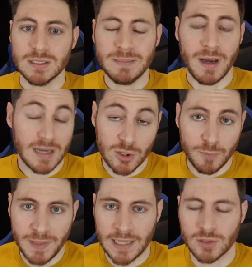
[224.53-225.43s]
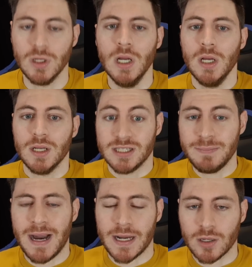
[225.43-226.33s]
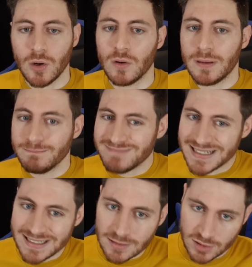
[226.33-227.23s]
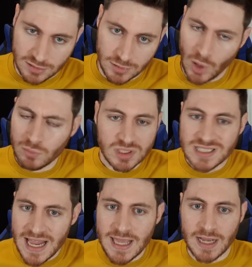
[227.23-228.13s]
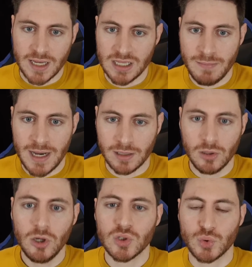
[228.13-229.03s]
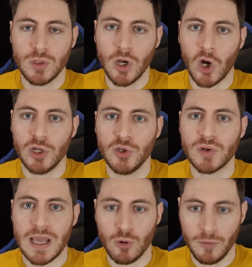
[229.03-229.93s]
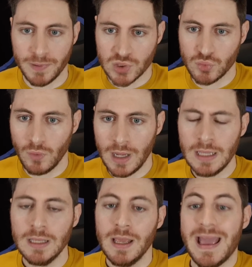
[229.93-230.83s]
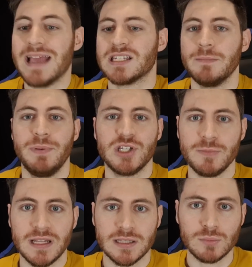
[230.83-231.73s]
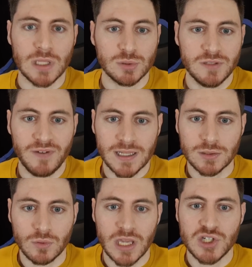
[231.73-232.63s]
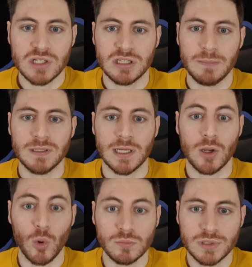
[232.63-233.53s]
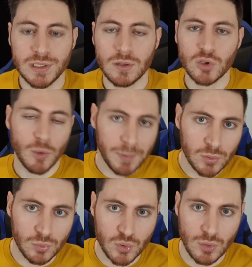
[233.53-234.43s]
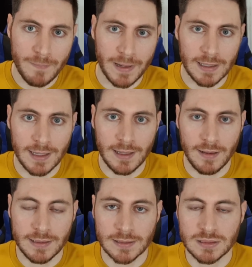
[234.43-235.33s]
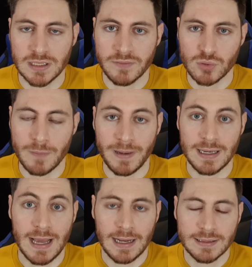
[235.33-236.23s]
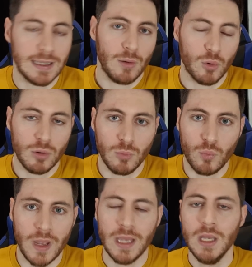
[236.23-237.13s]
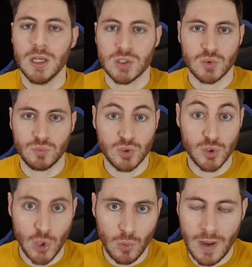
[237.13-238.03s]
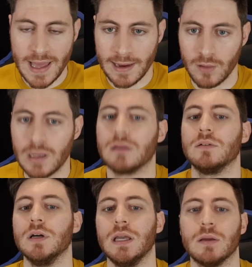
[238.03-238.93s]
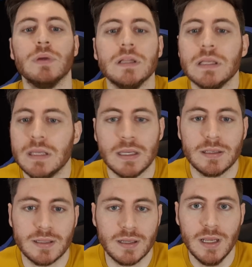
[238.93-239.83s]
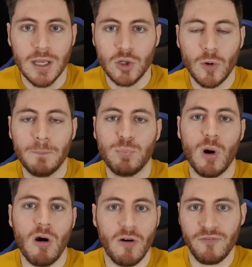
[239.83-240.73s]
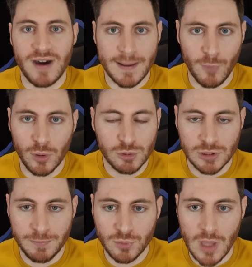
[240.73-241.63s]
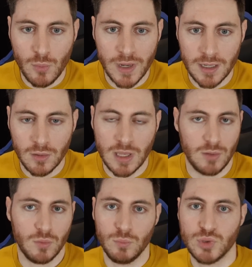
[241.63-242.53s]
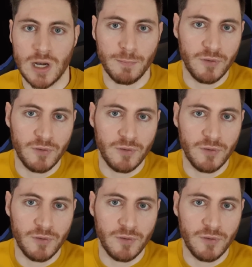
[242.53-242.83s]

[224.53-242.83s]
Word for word: Di, raddoppiando. Di Marco do un 6 anche a Di Marco, sul gol non è colpa sua, è semplicemente un dato di fatto che i centimetri contino soprattutto sulle palle eh, inattive, sulle palle alte o comunque sul, sul gioco aereo, ecco, e quindi eh, non può fare molto di più che quello, che non usare un